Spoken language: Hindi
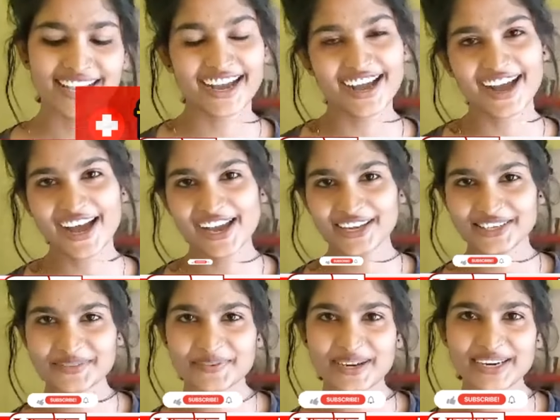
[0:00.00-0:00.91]
हाँ
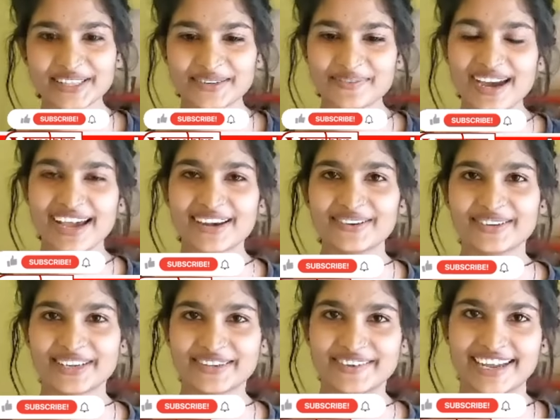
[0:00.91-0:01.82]
इस बार धमाल
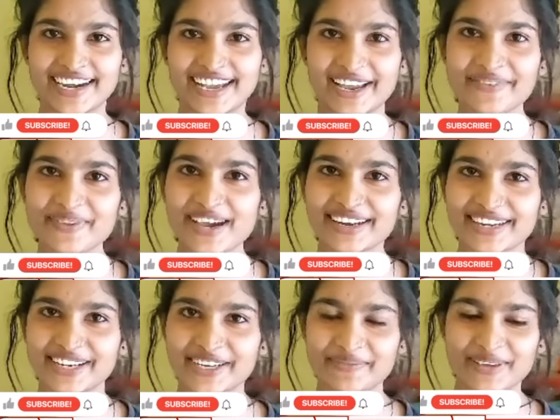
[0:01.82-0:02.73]
होने वाला है
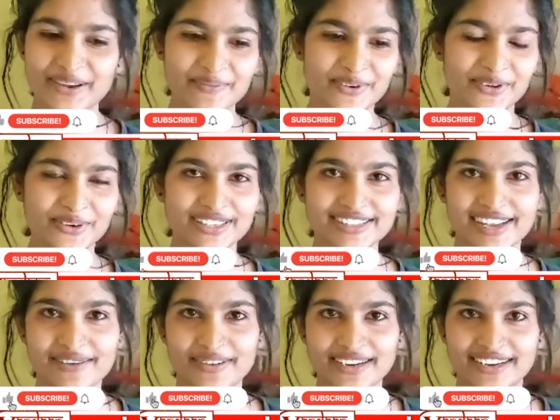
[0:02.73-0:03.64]
मार्केट में हम लोग के
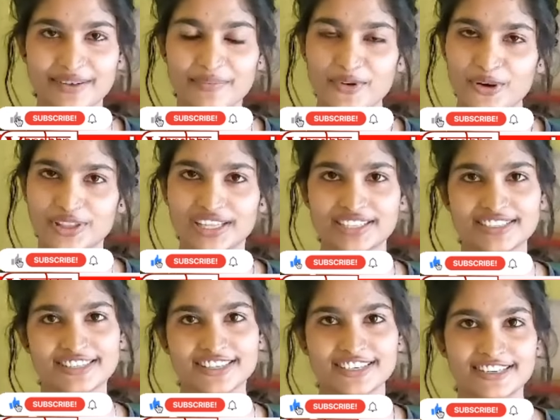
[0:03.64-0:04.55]
सामान का बहुत
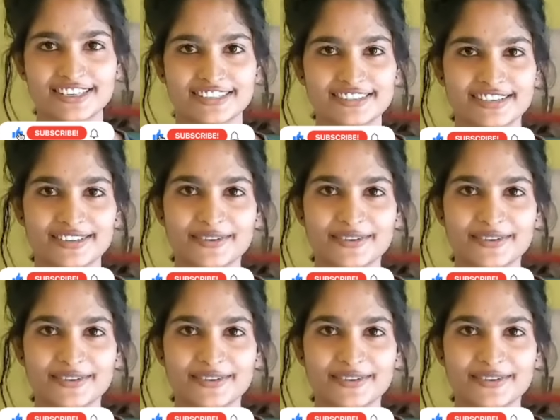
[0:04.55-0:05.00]
अच्छी तरीके से